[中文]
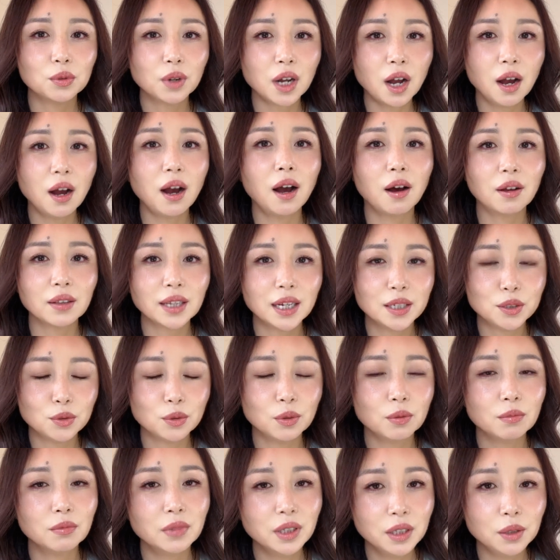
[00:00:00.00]
刚好他
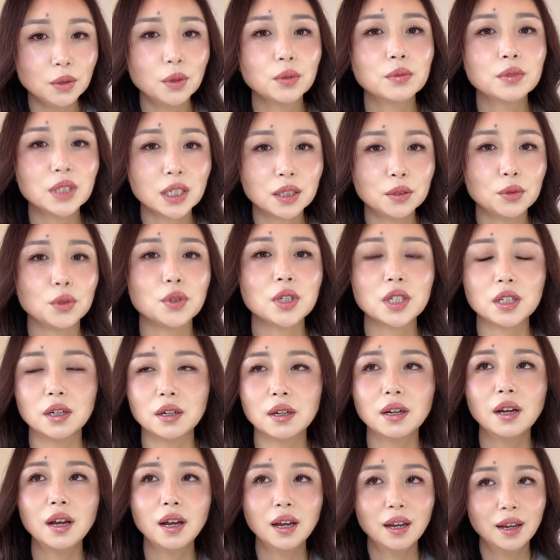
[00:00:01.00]
就利用这个女
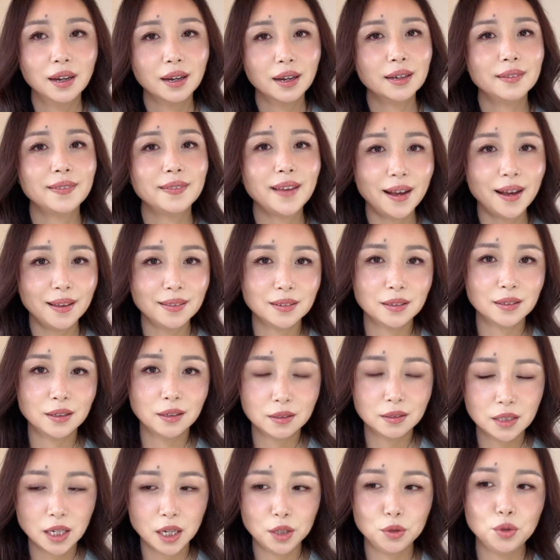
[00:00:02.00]
生跟他的
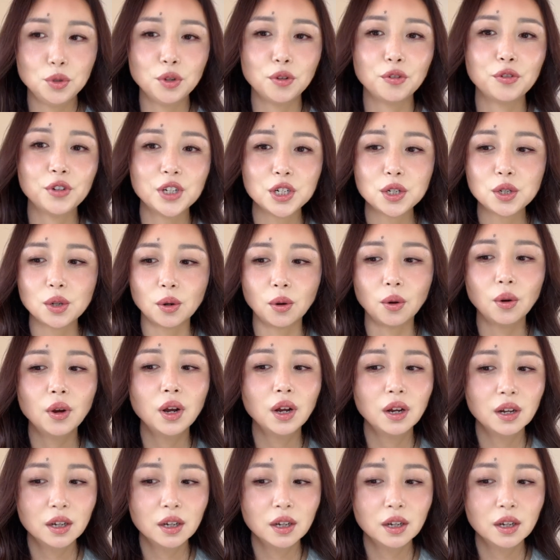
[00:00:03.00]
前女友分手。